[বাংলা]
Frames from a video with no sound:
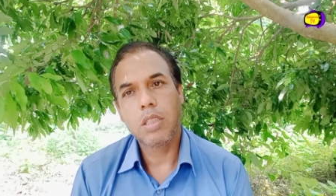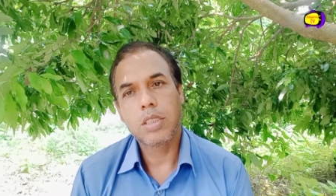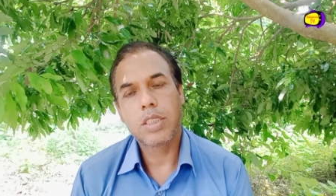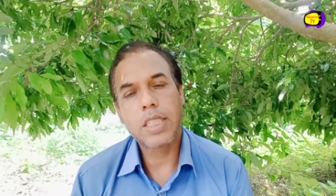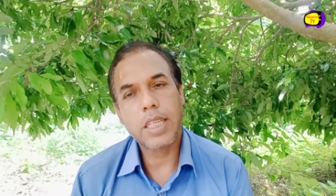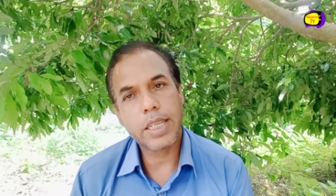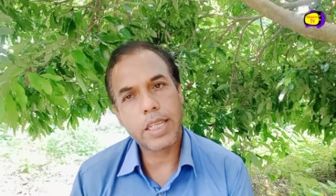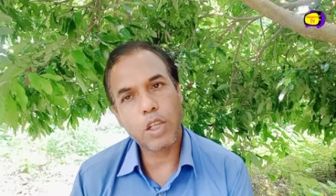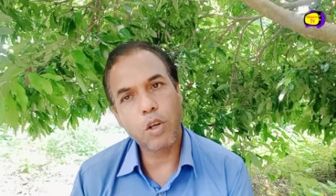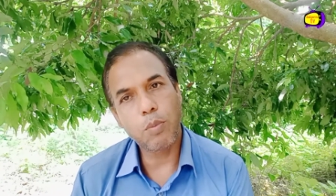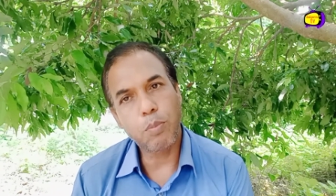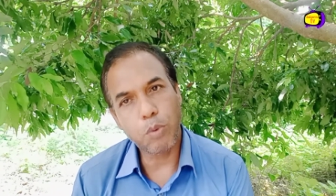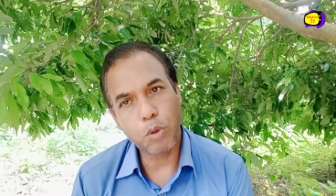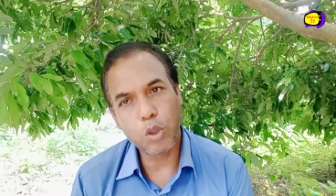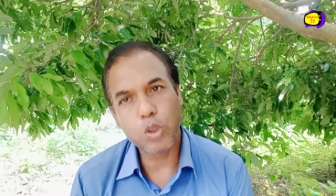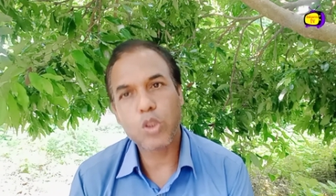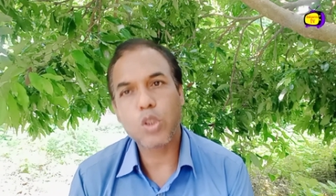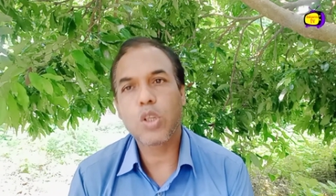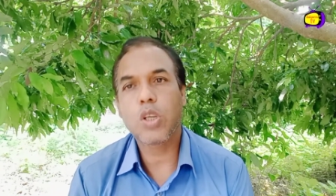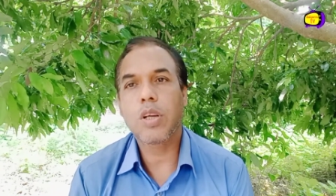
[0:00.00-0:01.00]
সেটা কেউ
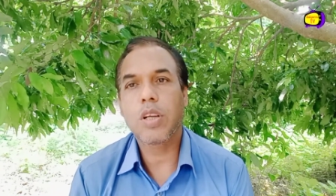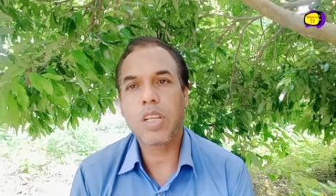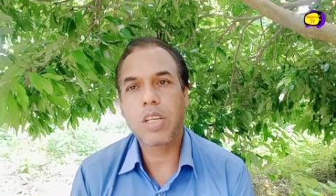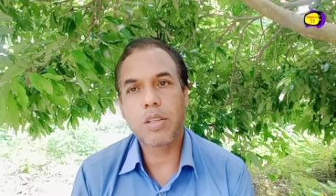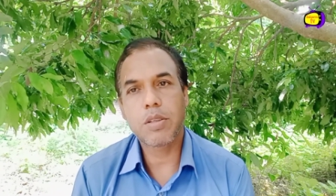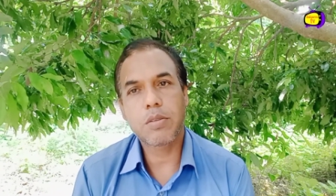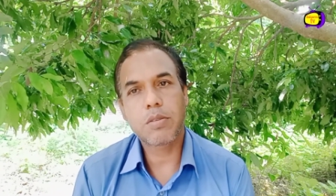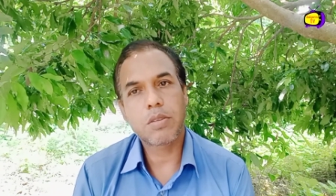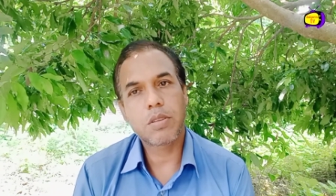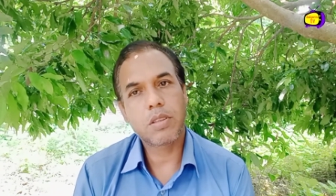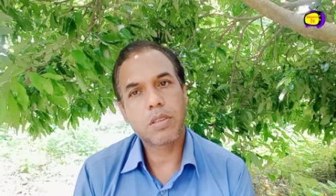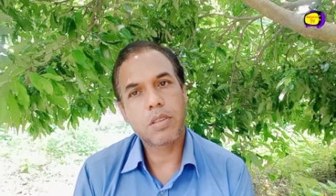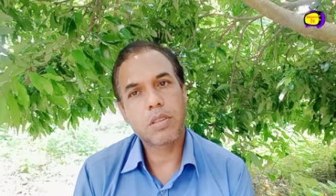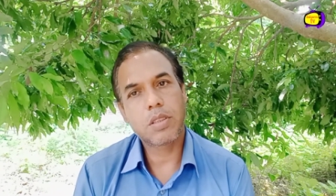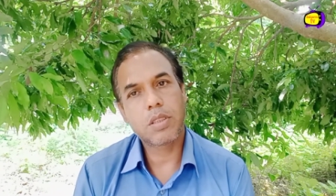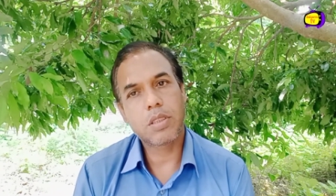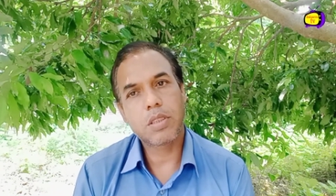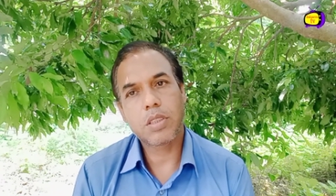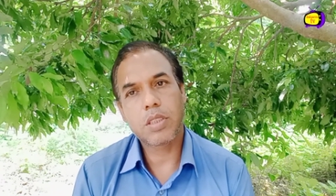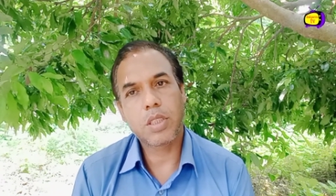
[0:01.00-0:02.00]
প্রয়োজনে
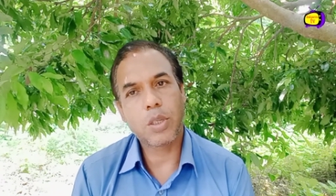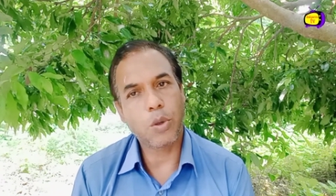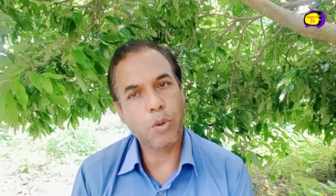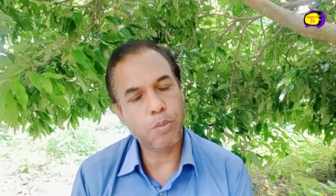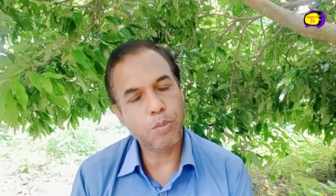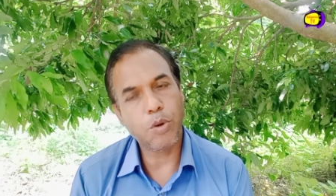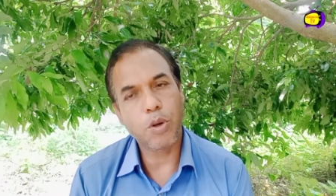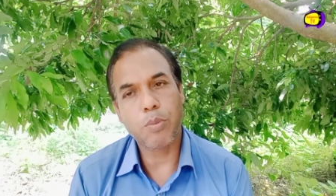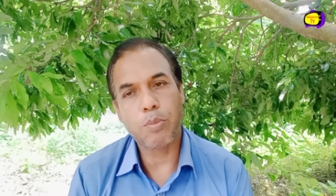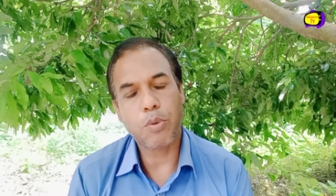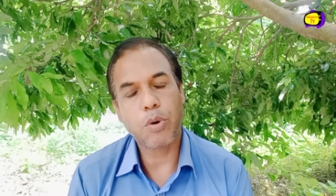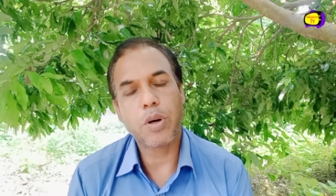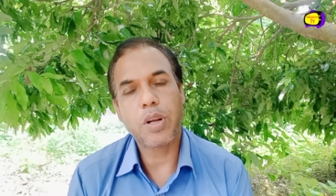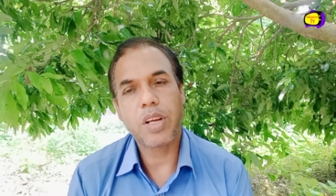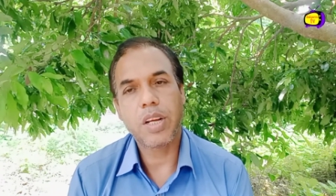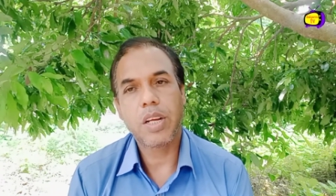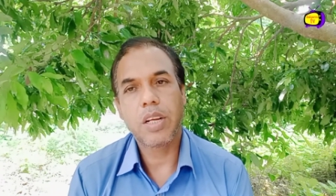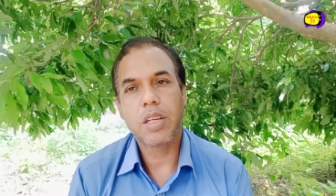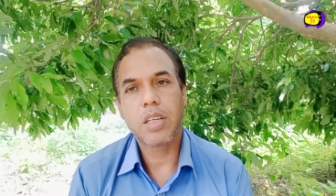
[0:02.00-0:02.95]
কেউ বই পড়ে